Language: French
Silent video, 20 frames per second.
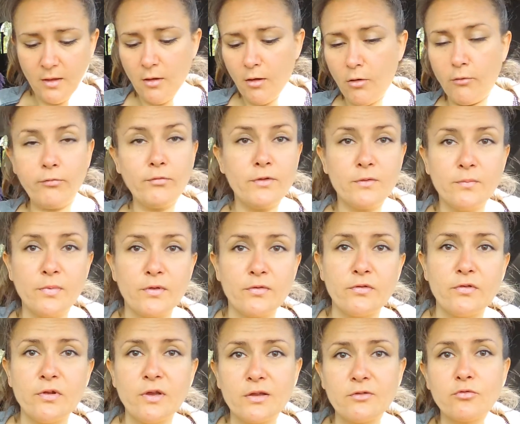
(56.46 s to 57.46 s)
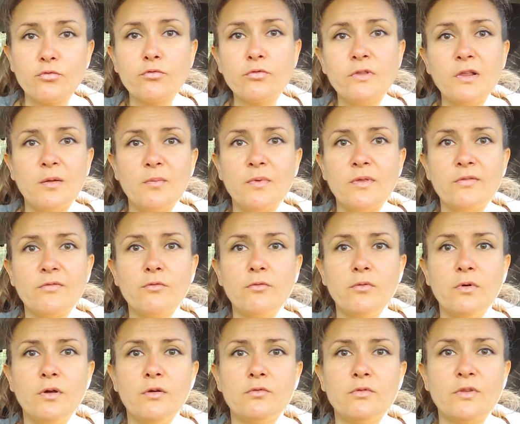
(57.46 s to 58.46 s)
En fait, bah, c'est la trousse de la
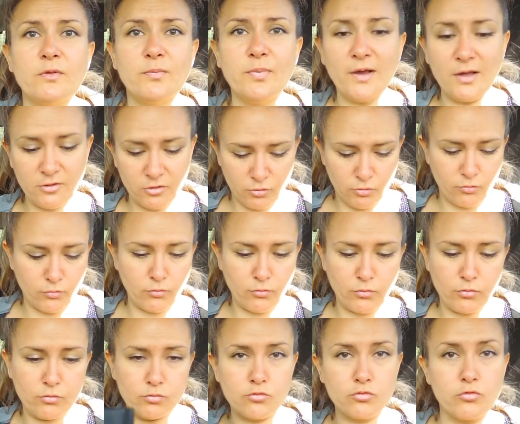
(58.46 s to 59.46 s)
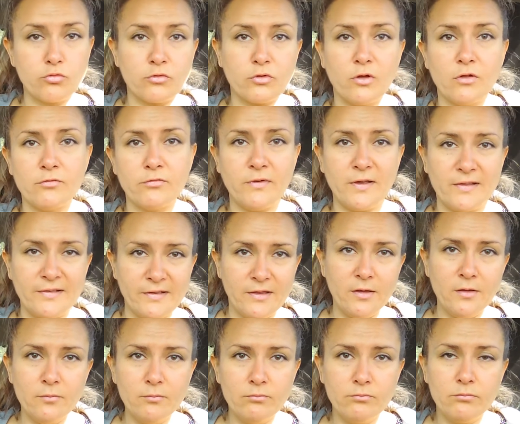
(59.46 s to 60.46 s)
maison. Hein. Au départ, je
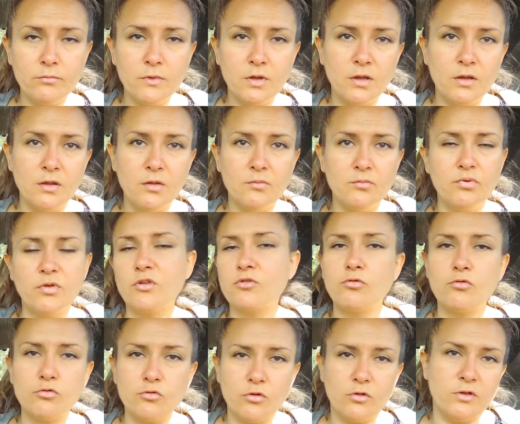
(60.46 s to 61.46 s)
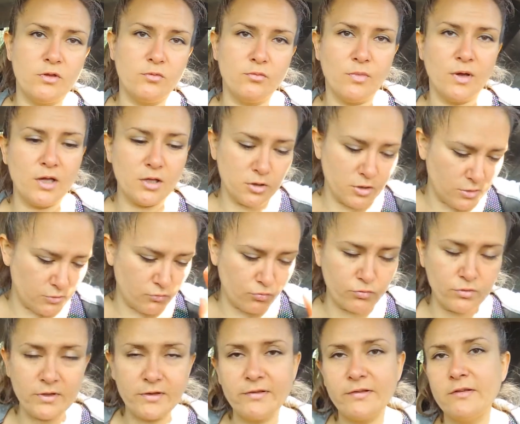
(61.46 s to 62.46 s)
transvasais j'en ai marre. J'ai
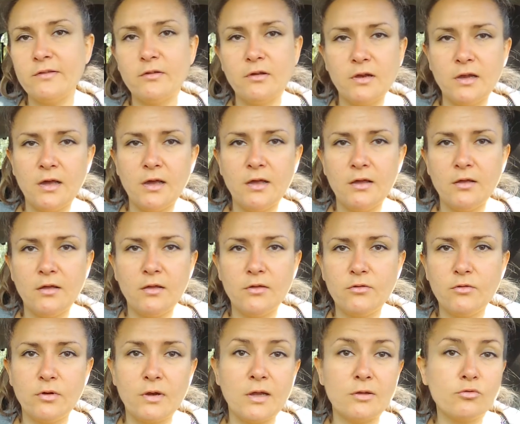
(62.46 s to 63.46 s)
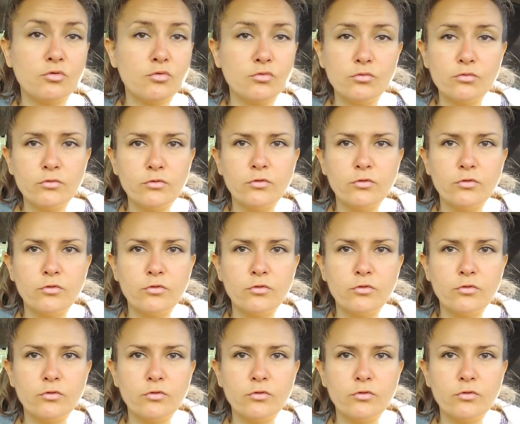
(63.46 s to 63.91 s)
tout laissé dans la, dans la trousse.